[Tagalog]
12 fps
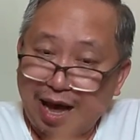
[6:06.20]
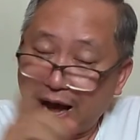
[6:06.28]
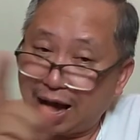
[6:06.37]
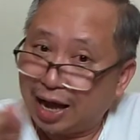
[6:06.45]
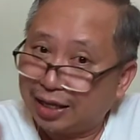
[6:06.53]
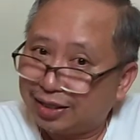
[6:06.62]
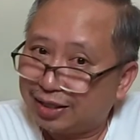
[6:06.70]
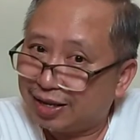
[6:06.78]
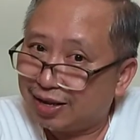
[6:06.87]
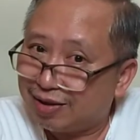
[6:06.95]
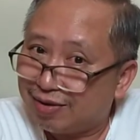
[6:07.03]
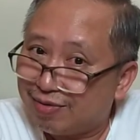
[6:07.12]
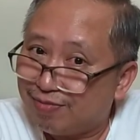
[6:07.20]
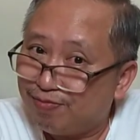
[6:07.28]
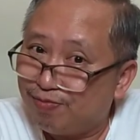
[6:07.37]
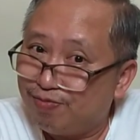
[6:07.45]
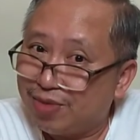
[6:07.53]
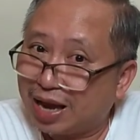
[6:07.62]
at
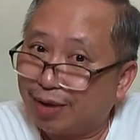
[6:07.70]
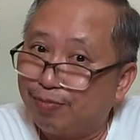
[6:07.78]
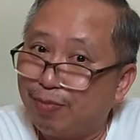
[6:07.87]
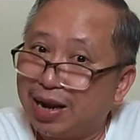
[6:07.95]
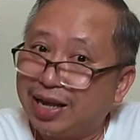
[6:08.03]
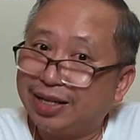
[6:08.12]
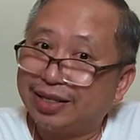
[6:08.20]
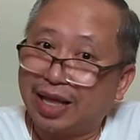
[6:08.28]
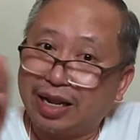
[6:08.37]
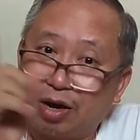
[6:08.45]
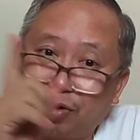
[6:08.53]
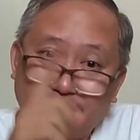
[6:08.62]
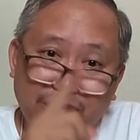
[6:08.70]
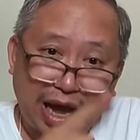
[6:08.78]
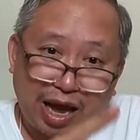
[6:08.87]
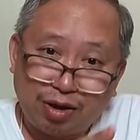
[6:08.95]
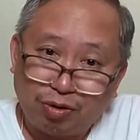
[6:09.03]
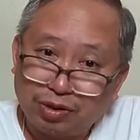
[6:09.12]
nagbalik tanaw
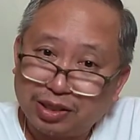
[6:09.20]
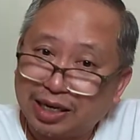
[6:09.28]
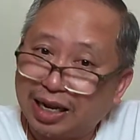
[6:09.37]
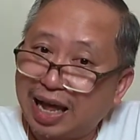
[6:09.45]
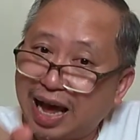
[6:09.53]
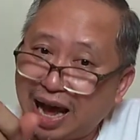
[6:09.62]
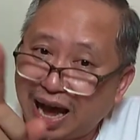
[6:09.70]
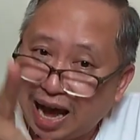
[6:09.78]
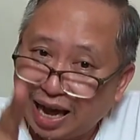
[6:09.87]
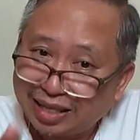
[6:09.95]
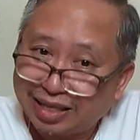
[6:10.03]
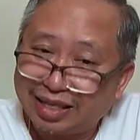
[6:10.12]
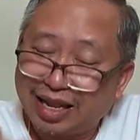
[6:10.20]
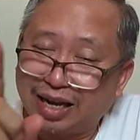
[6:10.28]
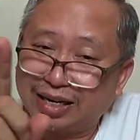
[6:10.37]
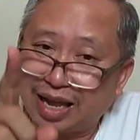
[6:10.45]
tayo sa lahat ng